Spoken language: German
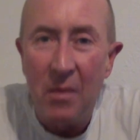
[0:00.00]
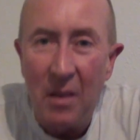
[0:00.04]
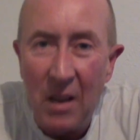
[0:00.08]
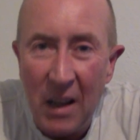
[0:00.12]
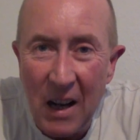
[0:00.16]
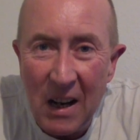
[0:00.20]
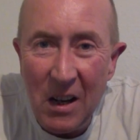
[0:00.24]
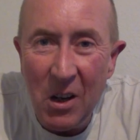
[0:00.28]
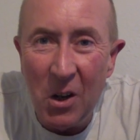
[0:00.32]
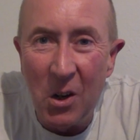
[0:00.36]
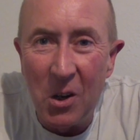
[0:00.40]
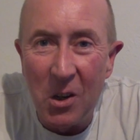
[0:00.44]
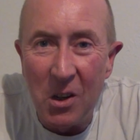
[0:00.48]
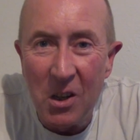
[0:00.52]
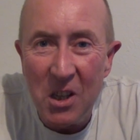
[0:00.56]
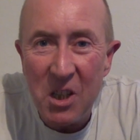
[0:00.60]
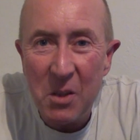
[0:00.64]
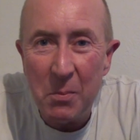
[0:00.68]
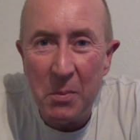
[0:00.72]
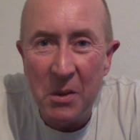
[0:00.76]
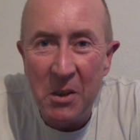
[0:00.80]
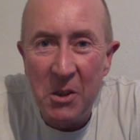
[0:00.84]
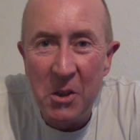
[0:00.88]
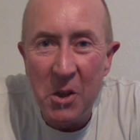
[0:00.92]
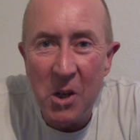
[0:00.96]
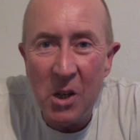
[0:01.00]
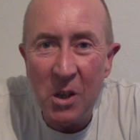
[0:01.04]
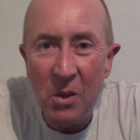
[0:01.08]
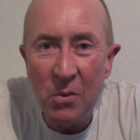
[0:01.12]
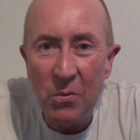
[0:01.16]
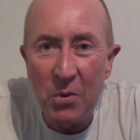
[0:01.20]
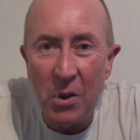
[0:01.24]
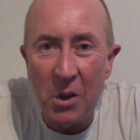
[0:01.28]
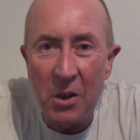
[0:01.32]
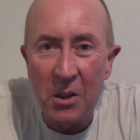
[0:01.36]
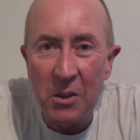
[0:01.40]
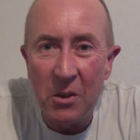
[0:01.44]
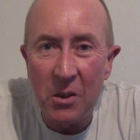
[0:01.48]
Hallo, ich bin Jürgen
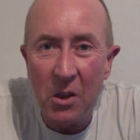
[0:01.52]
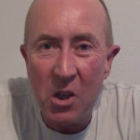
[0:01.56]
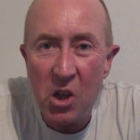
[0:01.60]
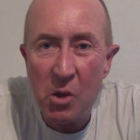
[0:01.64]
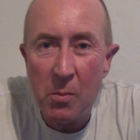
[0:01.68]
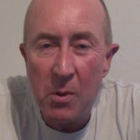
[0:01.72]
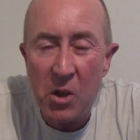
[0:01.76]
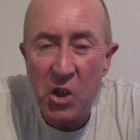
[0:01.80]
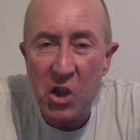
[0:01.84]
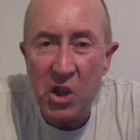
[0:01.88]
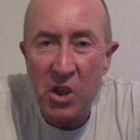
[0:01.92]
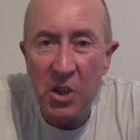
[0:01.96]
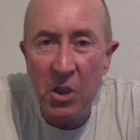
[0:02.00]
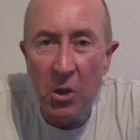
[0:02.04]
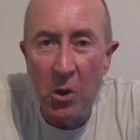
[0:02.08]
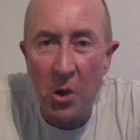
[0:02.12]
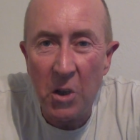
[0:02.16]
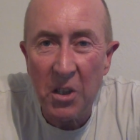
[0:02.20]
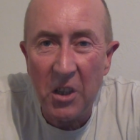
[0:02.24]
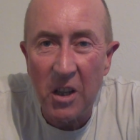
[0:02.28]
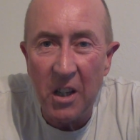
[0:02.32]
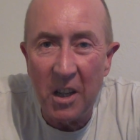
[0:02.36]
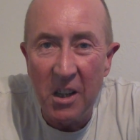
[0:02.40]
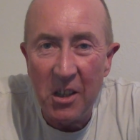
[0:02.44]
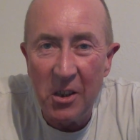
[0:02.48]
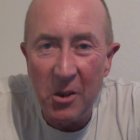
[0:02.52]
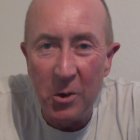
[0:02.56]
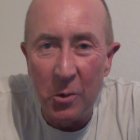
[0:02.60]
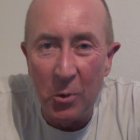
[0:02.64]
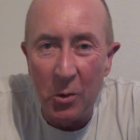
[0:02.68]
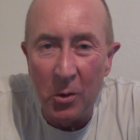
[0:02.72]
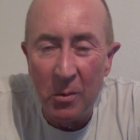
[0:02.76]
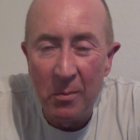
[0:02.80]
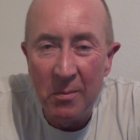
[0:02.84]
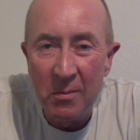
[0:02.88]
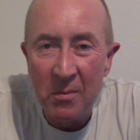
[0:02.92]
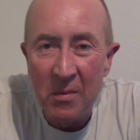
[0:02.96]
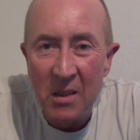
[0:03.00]
von Deutschmaschine Rockradio.
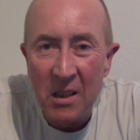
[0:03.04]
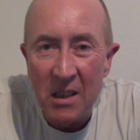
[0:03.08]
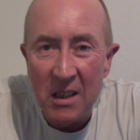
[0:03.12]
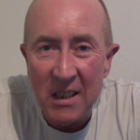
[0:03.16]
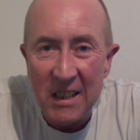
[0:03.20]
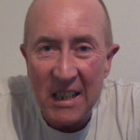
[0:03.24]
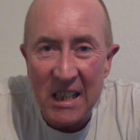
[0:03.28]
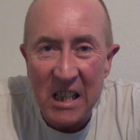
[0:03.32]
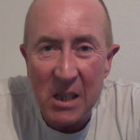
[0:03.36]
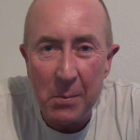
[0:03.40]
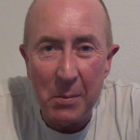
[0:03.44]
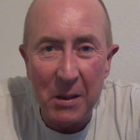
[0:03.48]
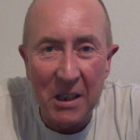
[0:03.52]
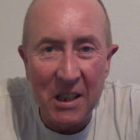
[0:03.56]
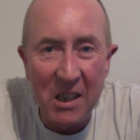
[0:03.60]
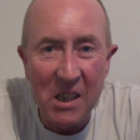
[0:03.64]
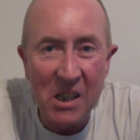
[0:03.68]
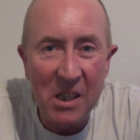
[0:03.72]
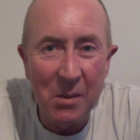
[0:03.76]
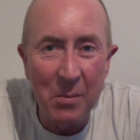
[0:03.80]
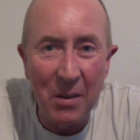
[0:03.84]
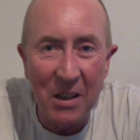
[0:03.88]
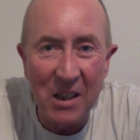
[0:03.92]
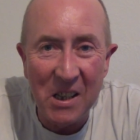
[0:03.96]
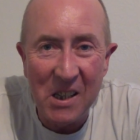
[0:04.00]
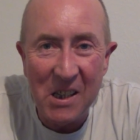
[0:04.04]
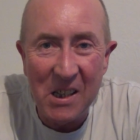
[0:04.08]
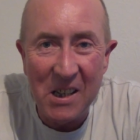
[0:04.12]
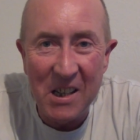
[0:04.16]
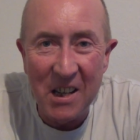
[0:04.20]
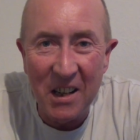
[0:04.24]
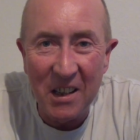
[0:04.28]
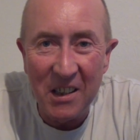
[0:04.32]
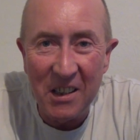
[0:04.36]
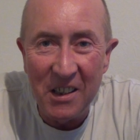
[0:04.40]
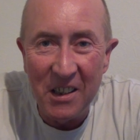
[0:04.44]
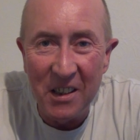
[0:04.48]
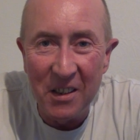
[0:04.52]
Jetzt beginnt sie meine
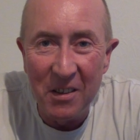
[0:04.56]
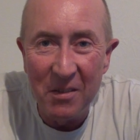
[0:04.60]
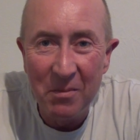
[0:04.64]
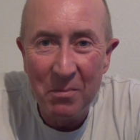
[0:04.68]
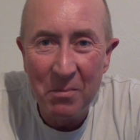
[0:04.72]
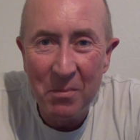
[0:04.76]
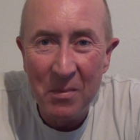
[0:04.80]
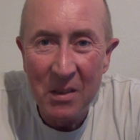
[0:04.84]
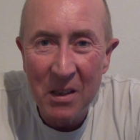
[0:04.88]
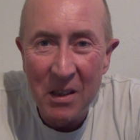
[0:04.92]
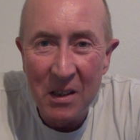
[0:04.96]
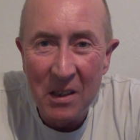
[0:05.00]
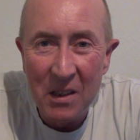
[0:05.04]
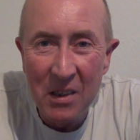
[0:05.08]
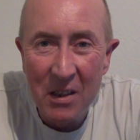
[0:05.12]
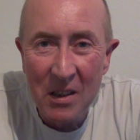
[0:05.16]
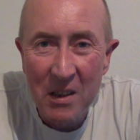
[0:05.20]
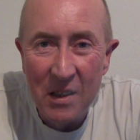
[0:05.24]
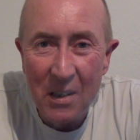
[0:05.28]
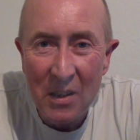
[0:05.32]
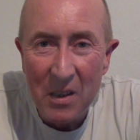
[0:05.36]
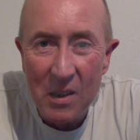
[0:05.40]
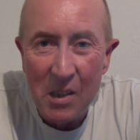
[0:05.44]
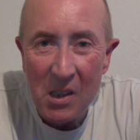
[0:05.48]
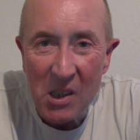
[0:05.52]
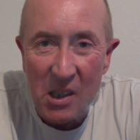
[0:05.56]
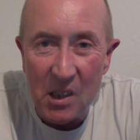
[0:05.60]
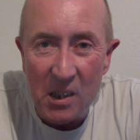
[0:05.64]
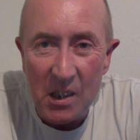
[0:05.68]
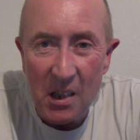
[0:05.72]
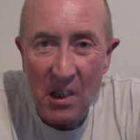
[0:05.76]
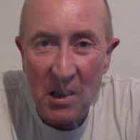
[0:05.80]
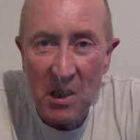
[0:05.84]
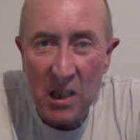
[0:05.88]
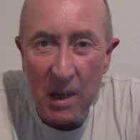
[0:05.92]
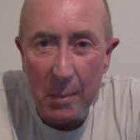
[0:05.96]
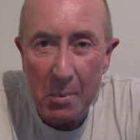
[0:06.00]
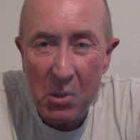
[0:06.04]
Serie.
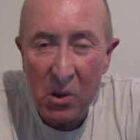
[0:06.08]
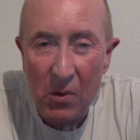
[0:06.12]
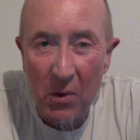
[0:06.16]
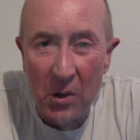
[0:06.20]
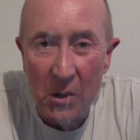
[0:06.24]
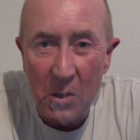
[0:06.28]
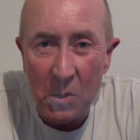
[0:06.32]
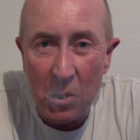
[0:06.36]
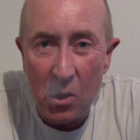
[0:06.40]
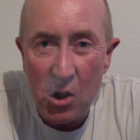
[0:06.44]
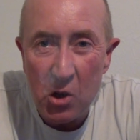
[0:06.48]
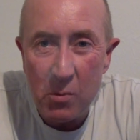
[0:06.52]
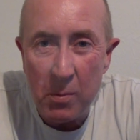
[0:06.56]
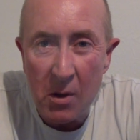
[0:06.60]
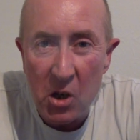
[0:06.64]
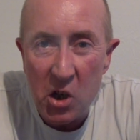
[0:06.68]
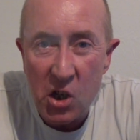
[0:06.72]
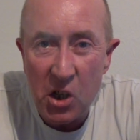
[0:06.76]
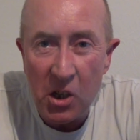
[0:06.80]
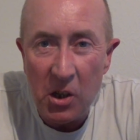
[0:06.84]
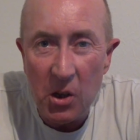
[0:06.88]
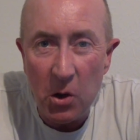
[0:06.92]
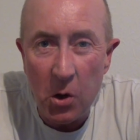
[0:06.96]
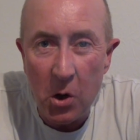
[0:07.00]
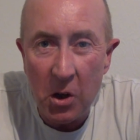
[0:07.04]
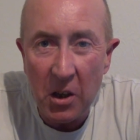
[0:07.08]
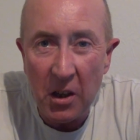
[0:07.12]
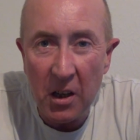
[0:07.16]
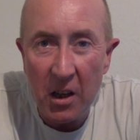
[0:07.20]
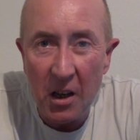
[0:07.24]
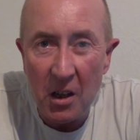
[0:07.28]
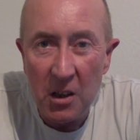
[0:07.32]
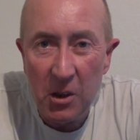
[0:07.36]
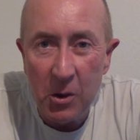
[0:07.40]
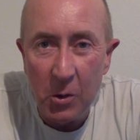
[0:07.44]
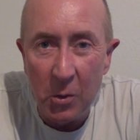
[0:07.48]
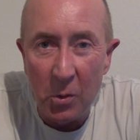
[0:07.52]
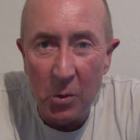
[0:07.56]
CD-Tipps von Deutschmaschine
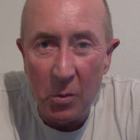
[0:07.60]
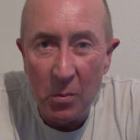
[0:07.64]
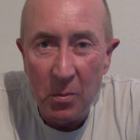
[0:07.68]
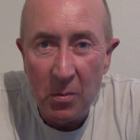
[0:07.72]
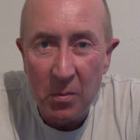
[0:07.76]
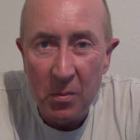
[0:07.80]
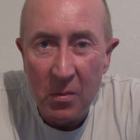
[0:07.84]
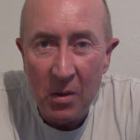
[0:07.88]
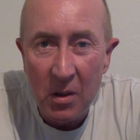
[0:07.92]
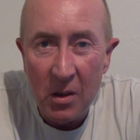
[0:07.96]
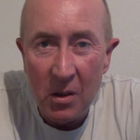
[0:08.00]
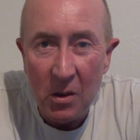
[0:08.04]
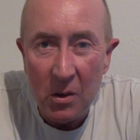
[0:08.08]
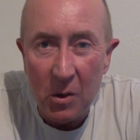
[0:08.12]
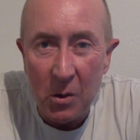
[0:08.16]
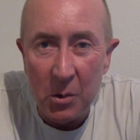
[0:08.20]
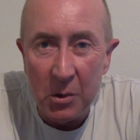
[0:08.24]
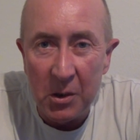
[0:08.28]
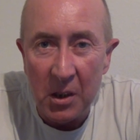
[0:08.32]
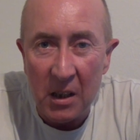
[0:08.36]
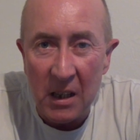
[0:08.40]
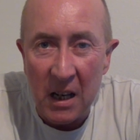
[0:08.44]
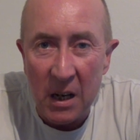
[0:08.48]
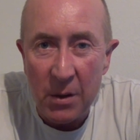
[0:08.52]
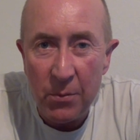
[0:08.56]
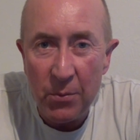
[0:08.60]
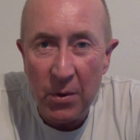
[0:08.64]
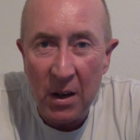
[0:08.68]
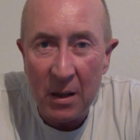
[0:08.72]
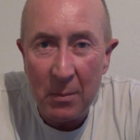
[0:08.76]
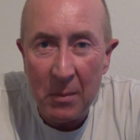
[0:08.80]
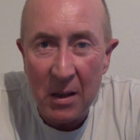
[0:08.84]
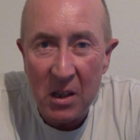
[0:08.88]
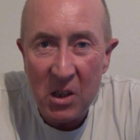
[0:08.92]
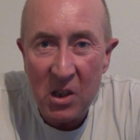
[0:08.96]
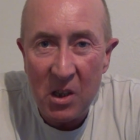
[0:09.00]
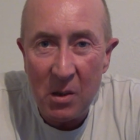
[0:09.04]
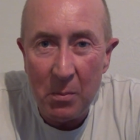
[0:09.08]
Rockradio. Und den Anfang
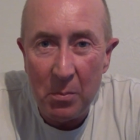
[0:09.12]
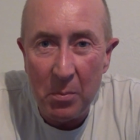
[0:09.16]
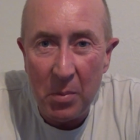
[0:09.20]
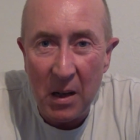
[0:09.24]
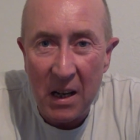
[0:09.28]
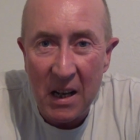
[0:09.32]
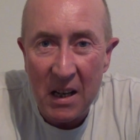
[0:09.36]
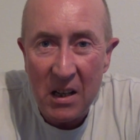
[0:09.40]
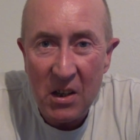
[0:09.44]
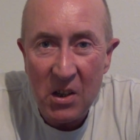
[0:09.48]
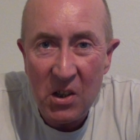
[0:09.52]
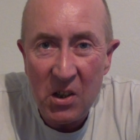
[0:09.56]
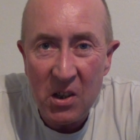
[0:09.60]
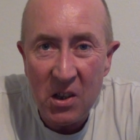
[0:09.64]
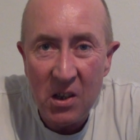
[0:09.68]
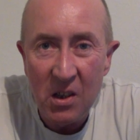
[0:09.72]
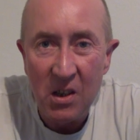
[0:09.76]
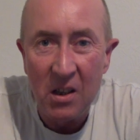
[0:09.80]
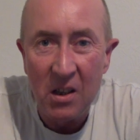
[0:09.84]
macht die Band